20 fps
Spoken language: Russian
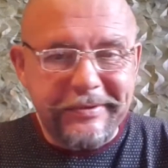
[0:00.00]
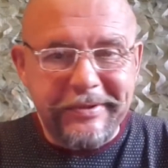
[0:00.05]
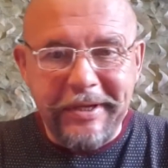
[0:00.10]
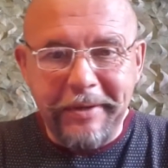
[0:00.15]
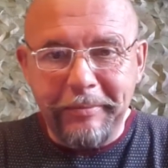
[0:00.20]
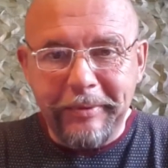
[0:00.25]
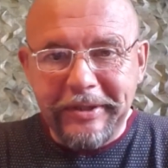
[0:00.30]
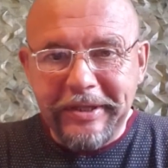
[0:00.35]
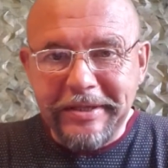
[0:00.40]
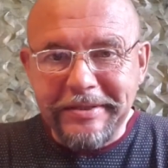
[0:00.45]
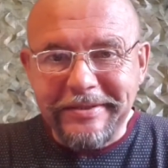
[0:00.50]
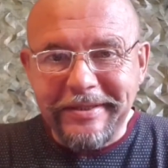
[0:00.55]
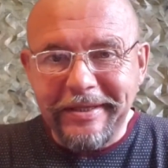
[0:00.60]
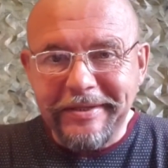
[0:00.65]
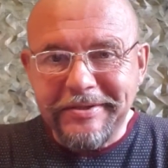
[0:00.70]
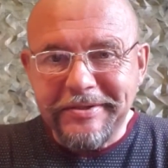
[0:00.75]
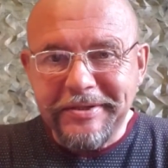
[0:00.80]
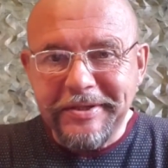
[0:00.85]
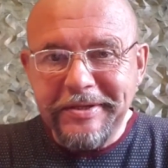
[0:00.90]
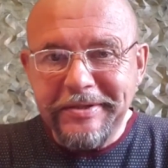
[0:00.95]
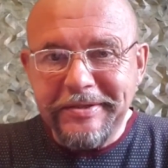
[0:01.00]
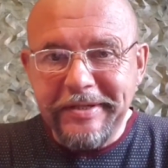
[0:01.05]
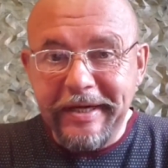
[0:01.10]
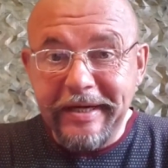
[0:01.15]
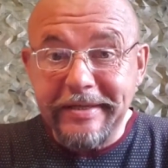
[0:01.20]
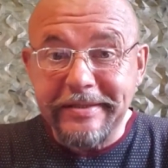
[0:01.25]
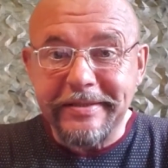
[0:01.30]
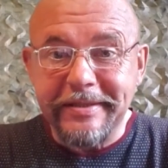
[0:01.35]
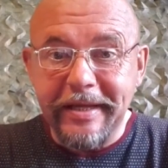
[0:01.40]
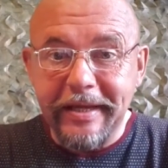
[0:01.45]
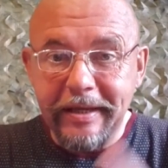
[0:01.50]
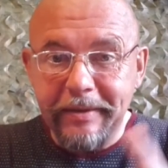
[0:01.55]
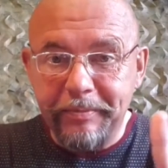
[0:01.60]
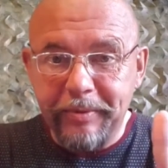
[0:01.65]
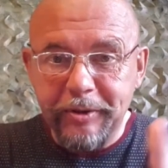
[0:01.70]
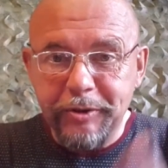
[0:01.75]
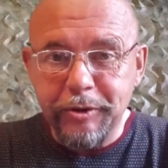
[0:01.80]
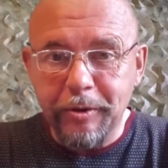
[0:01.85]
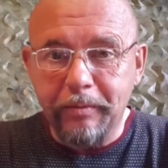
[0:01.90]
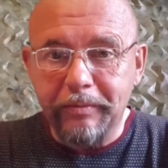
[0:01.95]
тема достаточно интересная,
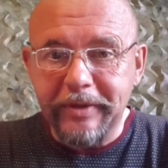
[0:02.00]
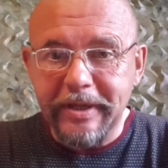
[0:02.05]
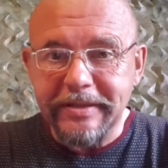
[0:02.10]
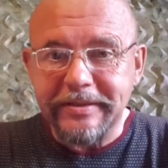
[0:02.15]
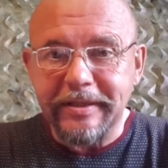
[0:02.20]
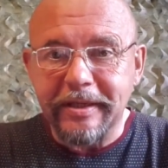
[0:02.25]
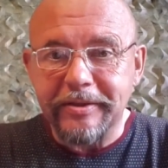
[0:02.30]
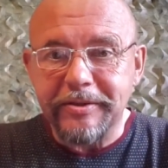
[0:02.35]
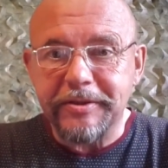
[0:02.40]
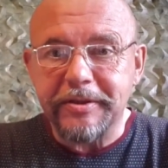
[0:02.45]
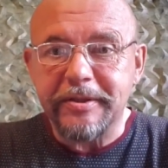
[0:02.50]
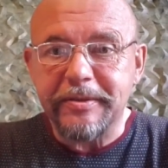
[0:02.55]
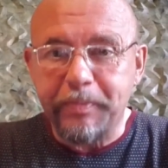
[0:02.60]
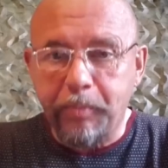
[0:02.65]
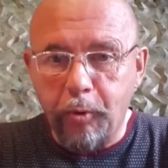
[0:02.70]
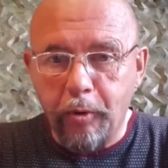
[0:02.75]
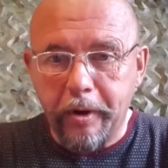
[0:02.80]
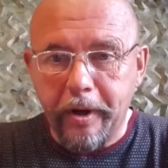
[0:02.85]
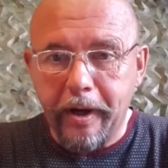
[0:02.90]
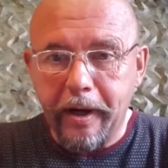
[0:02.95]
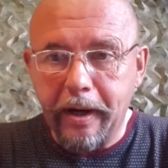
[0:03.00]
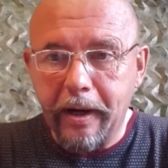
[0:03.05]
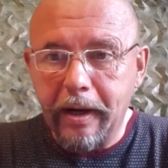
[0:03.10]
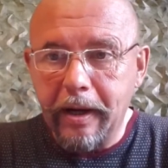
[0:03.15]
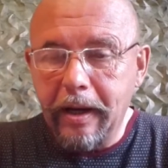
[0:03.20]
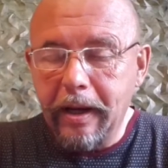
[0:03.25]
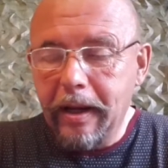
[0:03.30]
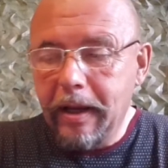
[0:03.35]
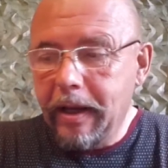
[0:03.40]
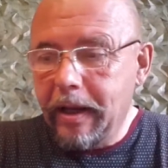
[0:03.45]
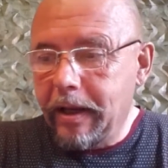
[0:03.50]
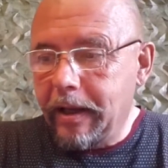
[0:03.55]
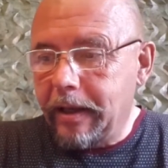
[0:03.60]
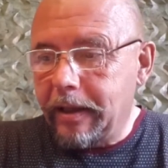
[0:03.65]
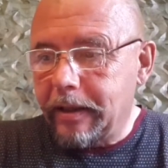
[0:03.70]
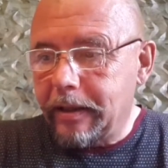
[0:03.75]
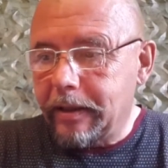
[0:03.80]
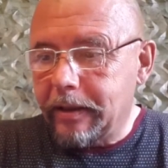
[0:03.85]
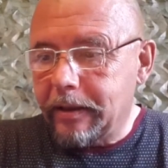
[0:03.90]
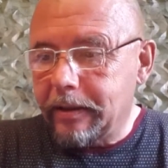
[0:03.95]
и причем достаточно спорная.
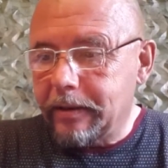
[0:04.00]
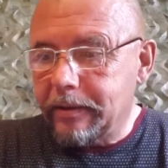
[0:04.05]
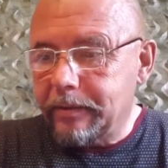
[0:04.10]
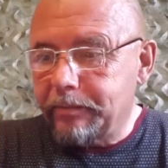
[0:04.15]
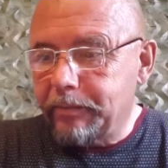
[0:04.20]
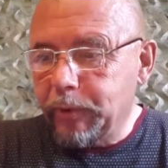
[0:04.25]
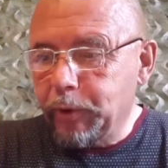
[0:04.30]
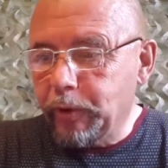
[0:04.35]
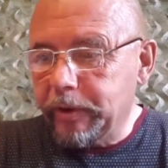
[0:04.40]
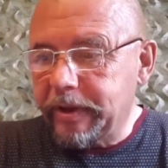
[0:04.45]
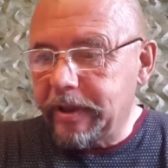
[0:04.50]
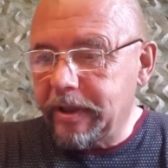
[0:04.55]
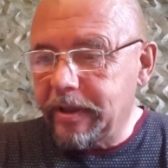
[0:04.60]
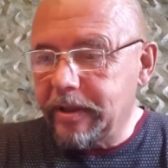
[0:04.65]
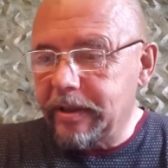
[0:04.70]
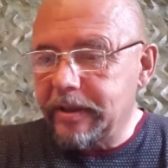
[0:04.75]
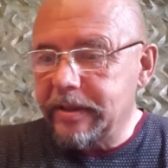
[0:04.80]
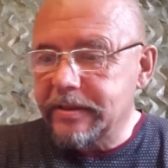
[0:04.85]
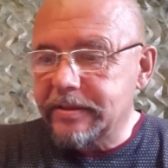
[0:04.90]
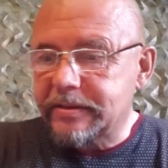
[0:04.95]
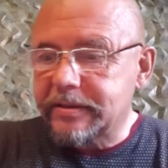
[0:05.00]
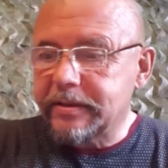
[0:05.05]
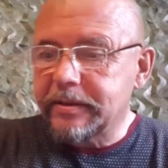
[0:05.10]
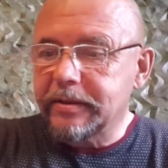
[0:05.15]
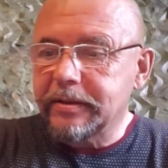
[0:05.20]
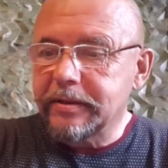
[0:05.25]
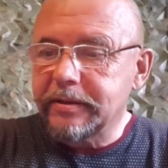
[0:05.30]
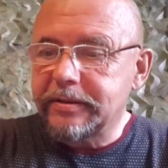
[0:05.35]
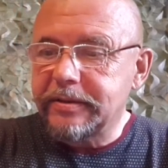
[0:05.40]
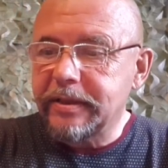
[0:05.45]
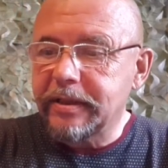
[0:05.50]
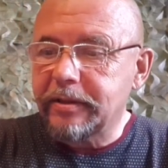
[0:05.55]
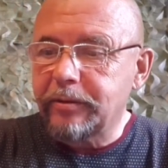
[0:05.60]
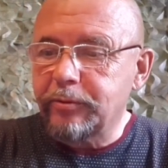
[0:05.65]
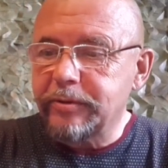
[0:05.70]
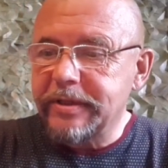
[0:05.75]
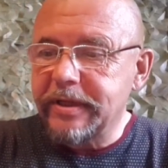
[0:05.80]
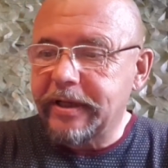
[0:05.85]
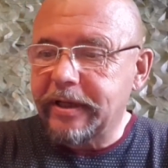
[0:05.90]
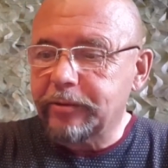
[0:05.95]
Э, многие из э,
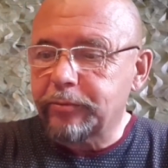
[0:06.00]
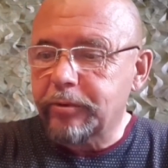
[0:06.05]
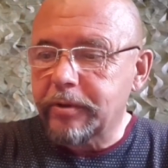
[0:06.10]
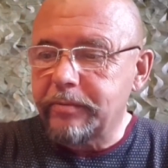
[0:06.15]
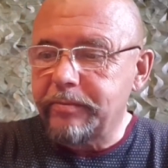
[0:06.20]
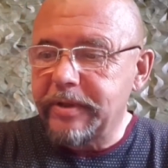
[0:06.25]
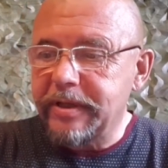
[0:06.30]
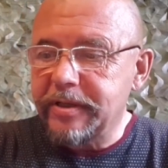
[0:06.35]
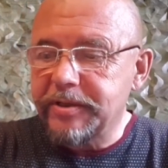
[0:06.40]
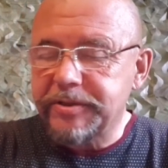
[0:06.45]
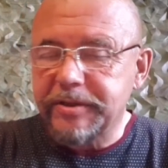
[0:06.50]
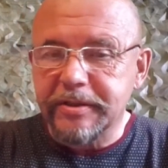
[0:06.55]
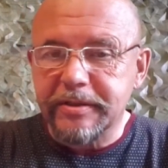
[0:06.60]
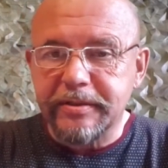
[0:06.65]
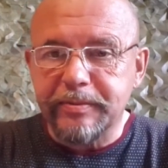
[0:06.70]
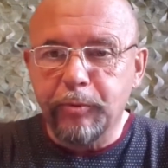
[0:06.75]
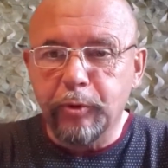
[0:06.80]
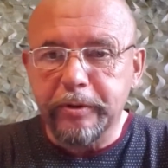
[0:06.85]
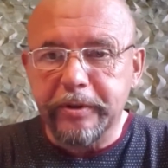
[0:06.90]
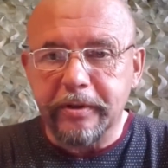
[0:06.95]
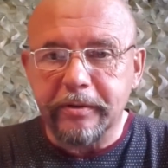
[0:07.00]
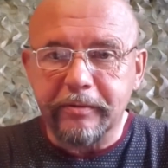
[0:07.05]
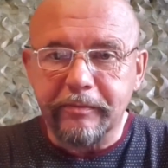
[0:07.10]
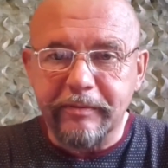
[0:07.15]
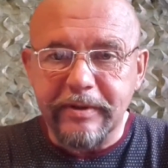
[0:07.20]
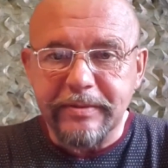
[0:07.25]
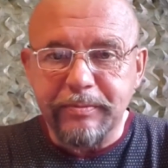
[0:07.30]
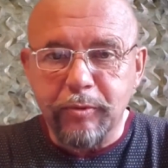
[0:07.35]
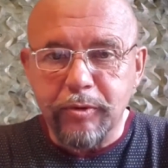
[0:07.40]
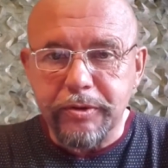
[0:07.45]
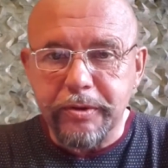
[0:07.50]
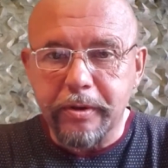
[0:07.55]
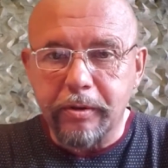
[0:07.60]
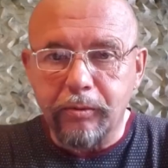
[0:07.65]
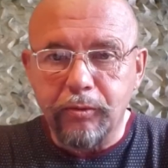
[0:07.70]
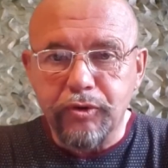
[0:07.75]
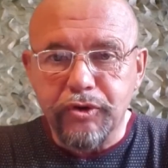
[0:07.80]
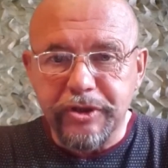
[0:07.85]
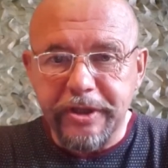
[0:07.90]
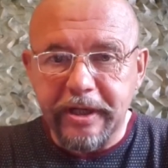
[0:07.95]
тех людей, которые меня сейчас смотрят,
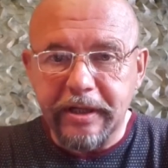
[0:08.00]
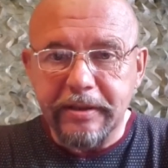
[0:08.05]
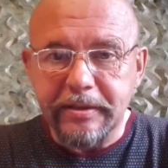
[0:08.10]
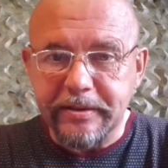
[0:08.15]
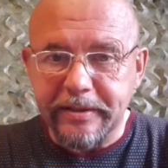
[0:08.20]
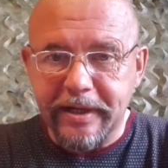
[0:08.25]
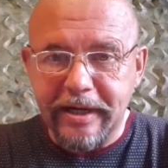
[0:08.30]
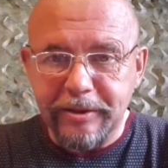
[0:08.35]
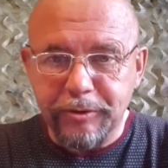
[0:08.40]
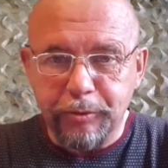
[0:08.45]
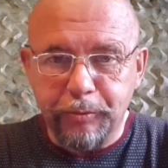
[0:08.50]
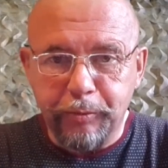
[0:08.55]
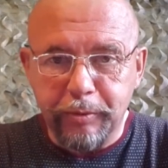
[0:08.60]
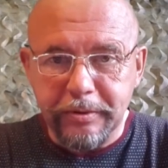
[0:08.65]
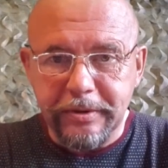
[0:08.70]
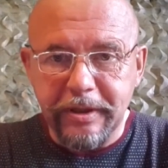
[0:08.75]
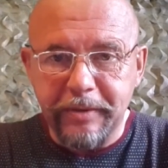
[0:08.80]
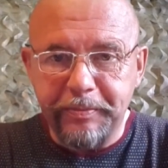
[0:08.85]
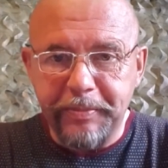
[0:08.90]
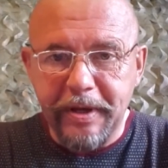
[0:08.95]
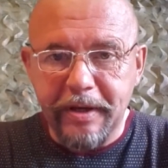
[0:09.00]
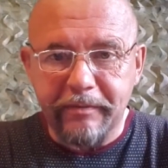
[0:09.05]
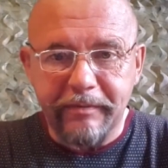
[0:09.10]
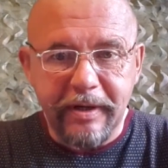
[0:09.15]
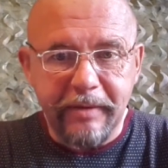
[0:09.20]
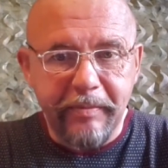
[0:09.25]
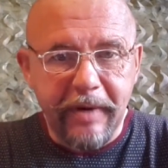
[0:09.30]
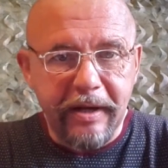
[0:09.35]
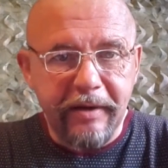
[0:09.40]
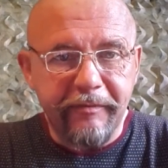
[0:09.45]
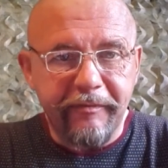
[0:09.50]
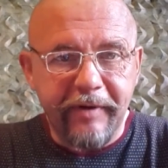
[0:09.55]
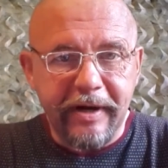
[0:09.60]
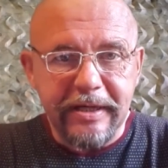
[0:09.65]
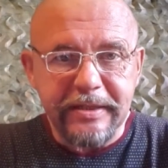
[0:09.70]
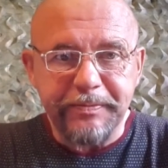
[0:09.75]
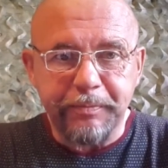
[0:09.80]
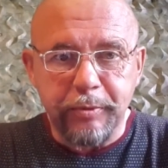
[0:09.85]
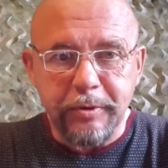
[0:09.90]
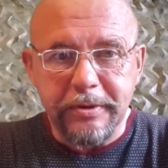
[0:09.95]
возможно, уже сразу после первых моих
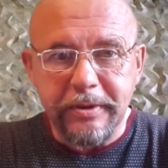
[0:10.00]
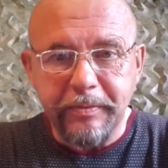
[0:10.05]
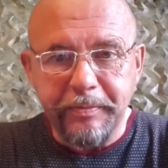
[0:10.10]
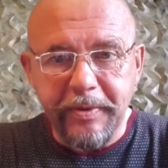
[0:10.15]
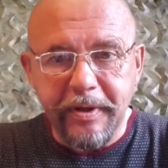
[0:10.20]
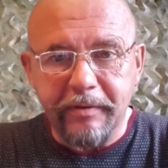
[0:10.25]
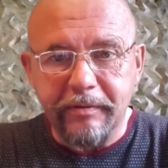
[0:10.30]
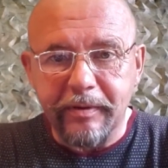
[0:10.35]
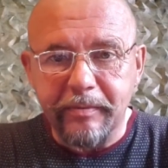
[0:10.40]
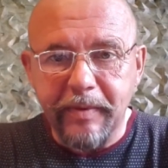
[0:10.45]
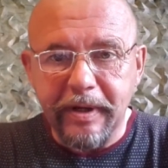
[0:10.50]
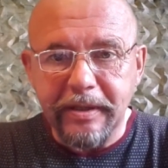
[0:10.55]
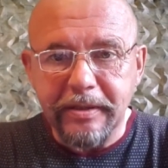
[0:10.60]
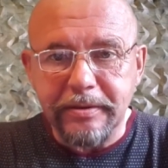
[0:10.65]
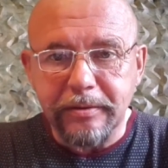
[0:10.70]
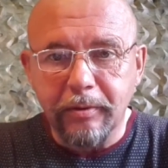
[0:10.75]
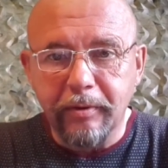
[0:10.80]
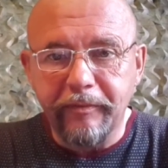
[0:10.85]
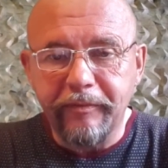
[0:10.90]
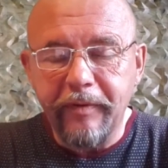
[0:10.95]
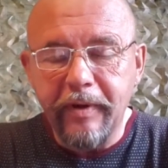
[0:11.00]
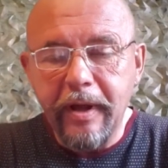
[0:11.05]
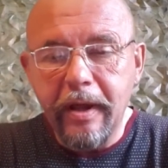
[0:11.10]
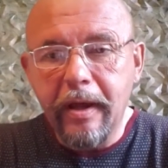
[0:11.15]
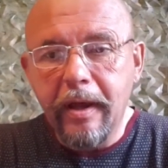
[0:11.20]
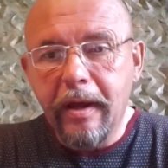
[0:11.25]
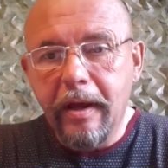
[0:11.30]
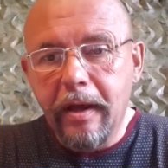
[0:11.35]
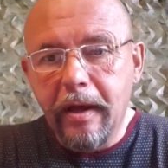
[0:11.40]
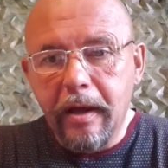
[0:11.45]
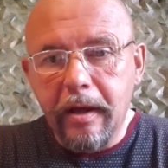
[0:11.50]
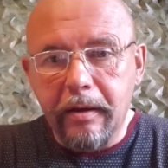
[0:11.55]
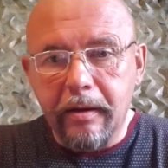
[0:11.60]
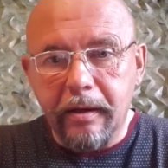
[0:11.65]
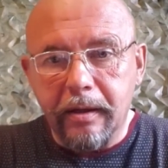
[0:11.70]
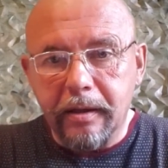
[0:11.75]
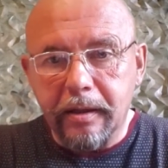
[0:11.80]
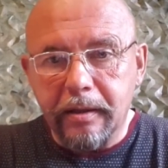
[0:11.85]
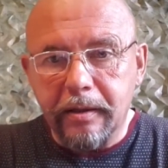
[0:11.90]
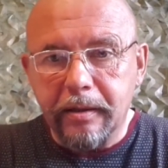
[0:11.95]
фраз, после первых моих слов,
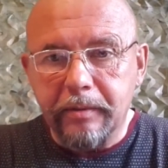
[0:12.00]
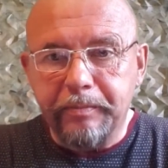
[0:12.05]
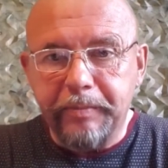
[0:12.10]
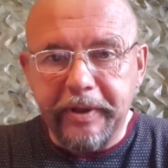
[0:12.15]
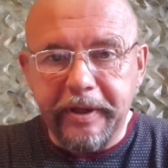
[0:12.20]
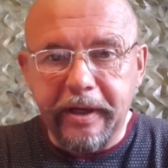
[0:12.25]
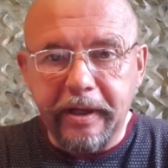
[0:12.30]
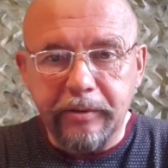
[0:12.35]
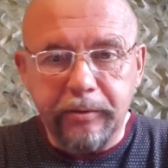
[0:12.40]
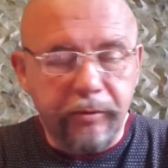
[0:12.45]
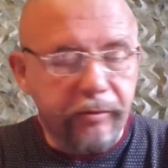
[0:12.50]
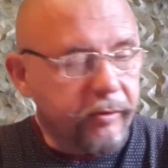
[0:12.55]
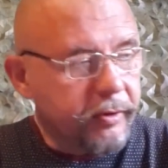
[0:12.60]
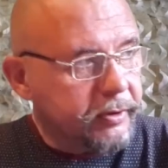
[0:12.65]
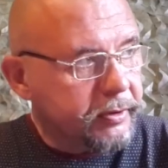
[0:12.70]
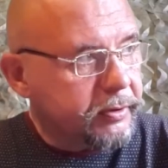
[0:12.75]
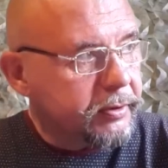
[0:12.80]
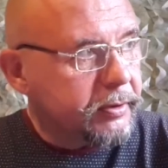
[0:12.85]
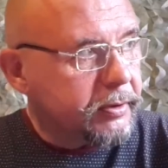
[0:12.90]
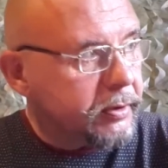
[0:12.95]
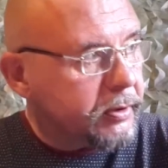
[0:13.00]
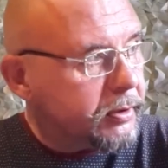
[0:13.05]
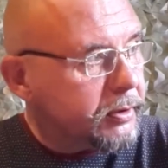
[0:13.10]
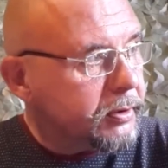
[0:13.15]
приготовят